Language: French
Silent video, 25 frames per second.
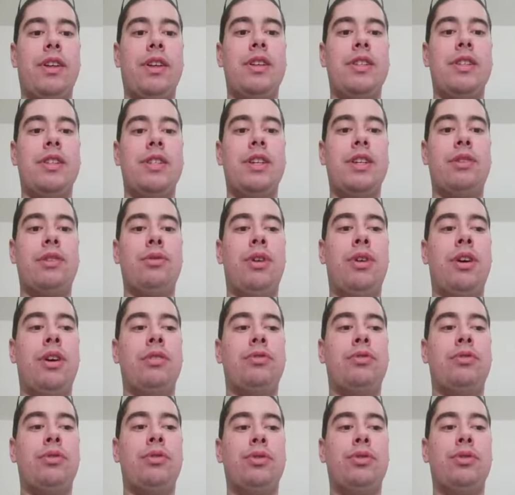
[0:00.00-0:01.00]
C'est quoi
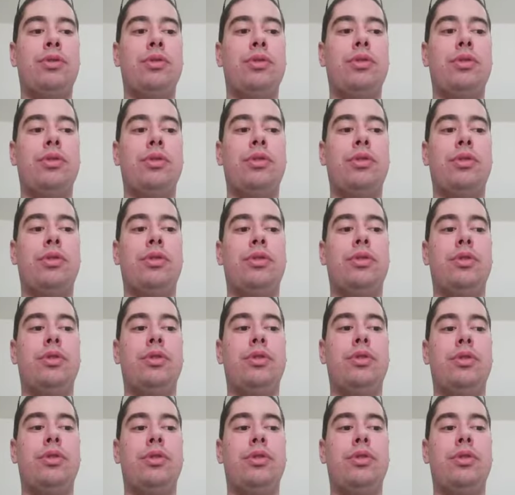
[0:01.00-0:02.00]

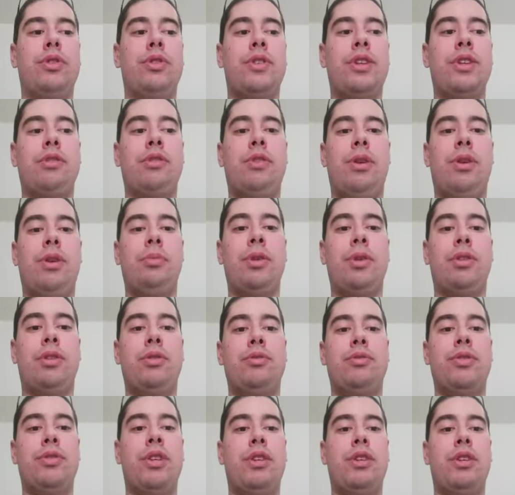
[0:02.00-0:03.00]
faut... quoi
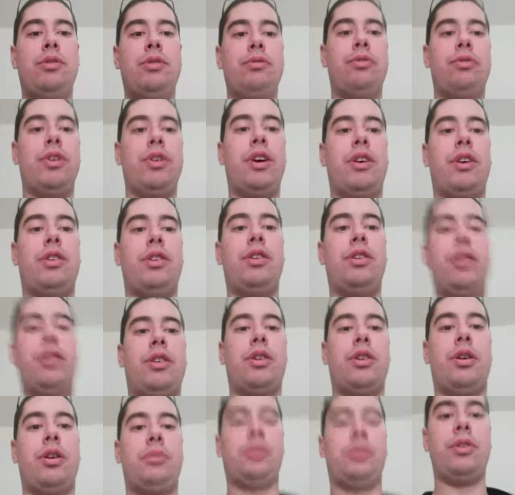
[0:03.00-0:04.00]
Bientôt vous allez nous faire
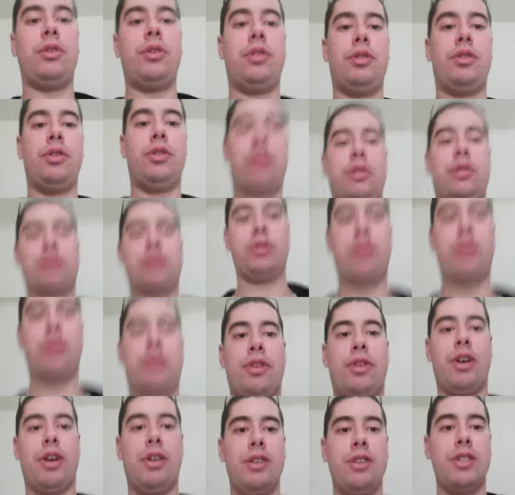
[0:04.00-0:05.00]
comme en
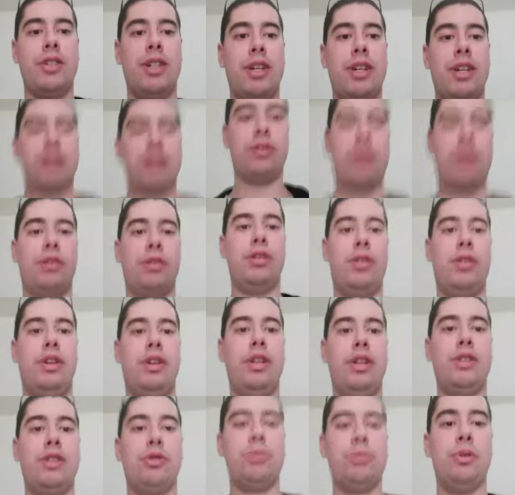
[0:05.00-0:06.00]
39-45
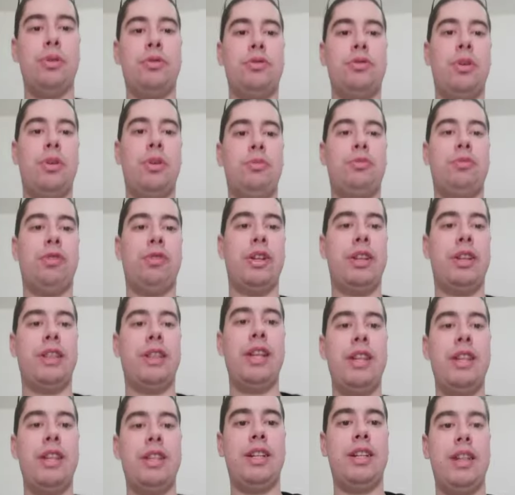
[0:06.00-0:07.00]
Les homophobes vont être des
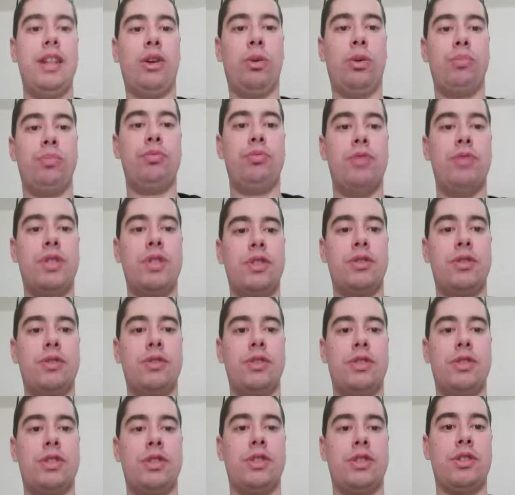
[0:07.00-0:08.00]
Hitler en
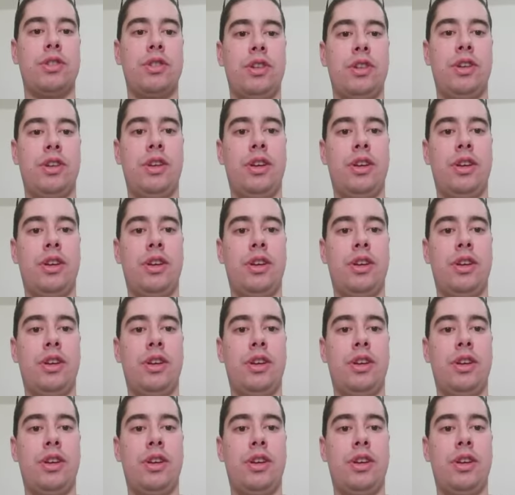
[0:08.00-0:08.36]
puissance